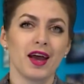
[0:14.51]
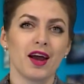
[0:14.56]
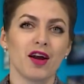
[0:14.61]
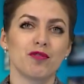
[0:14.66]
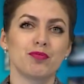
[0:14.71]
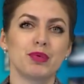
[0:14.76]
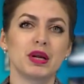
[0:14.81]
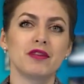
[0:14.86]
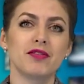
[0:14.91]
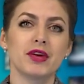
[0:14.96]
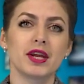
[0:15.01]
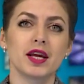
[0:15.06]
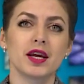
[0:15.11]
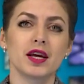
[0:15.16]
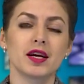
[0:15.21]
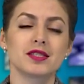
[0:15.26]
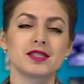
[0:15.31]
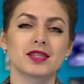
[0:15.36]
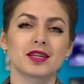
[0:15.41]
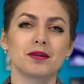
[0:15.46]
В преддверии
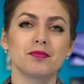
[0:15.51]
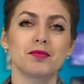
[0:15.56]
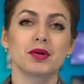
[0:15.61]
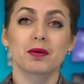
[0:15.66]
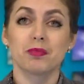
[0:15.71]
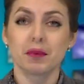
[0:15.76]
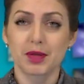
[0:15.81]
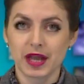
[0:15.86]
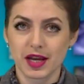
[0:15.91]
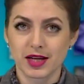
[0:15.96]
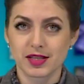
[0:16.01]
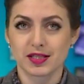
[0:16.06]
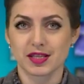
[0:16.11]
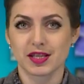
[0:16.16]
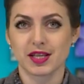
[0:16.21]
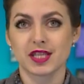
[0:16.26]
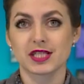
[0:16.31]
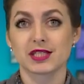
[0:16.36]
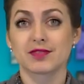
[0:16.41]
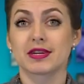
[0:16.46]
этих мероприятий есть